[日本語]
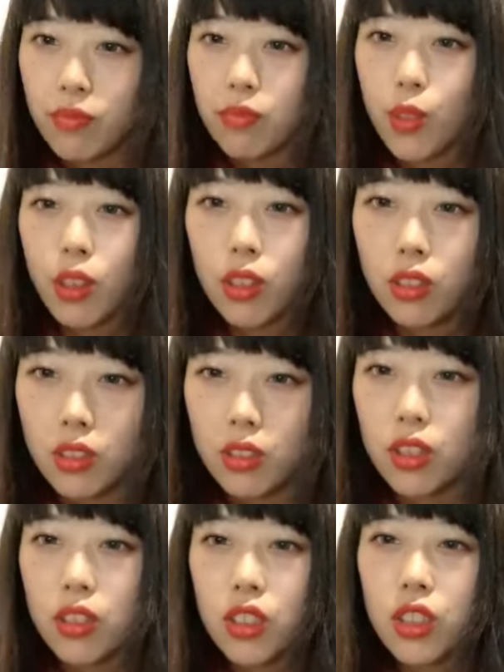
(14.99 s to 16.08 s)
なんか
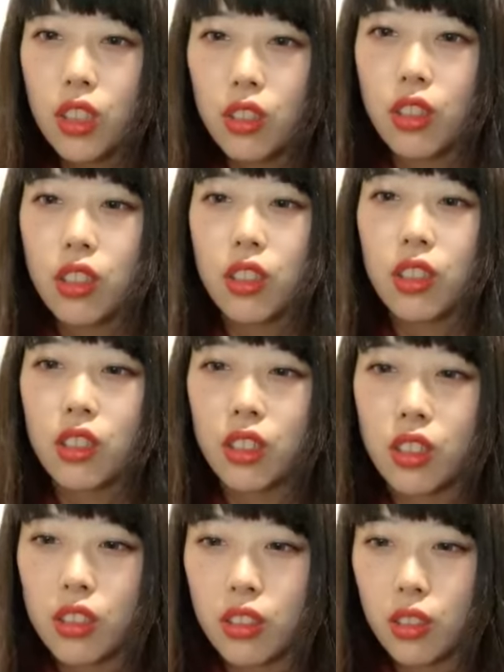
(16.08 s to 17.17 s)
全然やった感がない
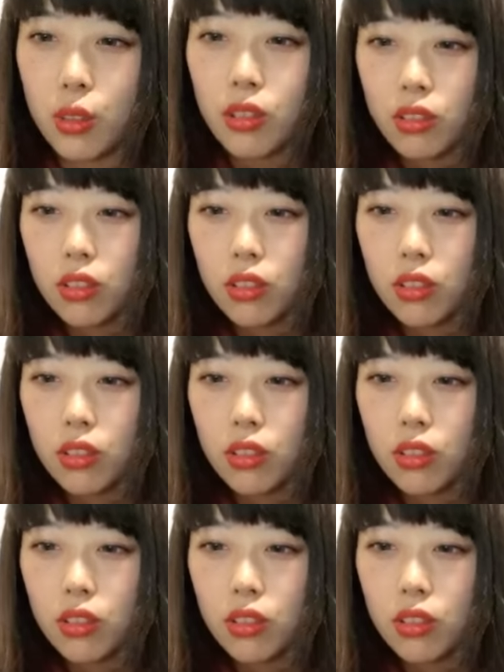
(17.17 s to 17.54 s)
んですけど